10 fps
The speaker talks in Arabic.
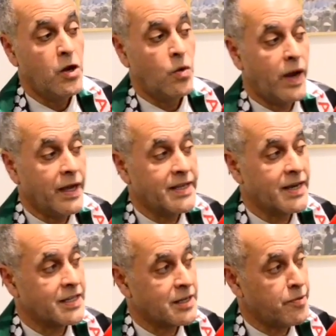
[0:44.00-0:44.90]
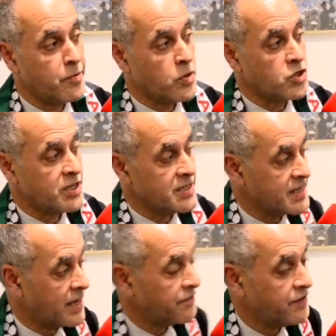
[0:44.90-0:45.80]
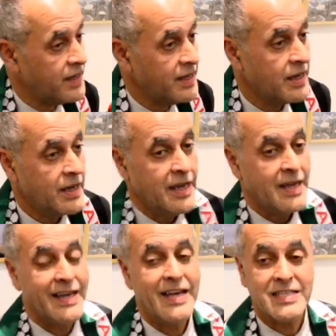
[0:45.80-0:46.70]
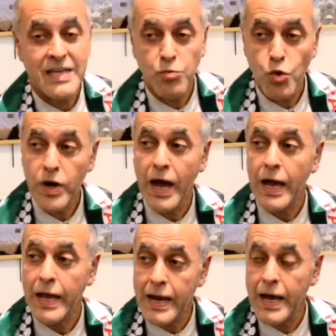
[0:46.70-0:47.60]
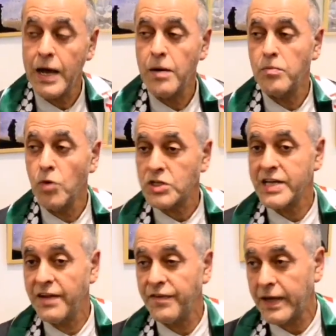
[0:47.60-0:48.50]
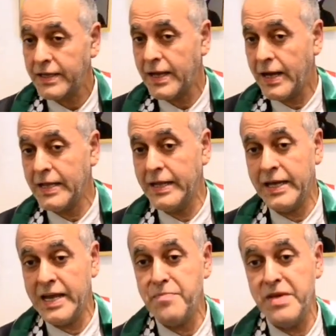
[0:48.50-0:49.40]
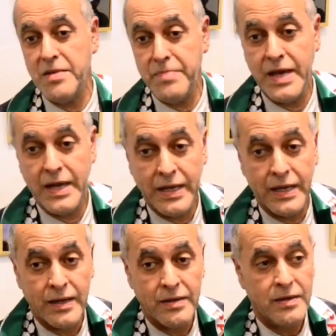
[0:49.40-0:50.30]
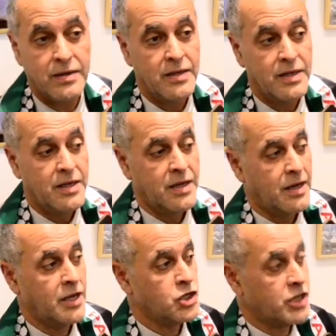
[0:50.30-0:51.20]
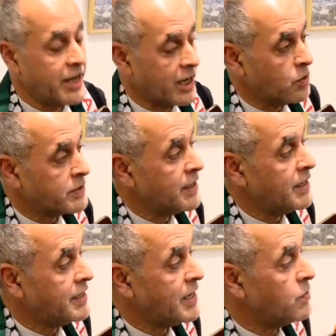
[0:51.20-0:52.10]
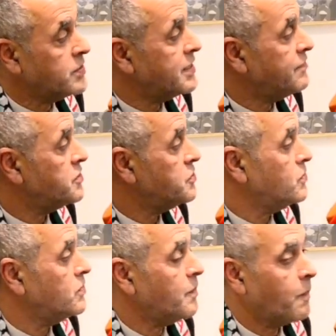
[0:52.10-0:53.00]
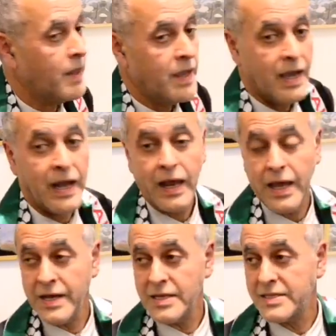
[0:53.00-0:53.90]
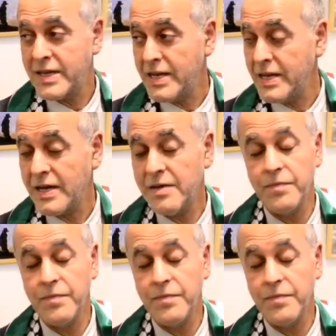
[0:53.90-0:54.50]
وأيضا هذا 420 صحفي ينتمون إلى مختلف القطاعات الإعلامية المهنية عن الشركة الوطنية للإذاعة والتلفزيون عن القناة الثانية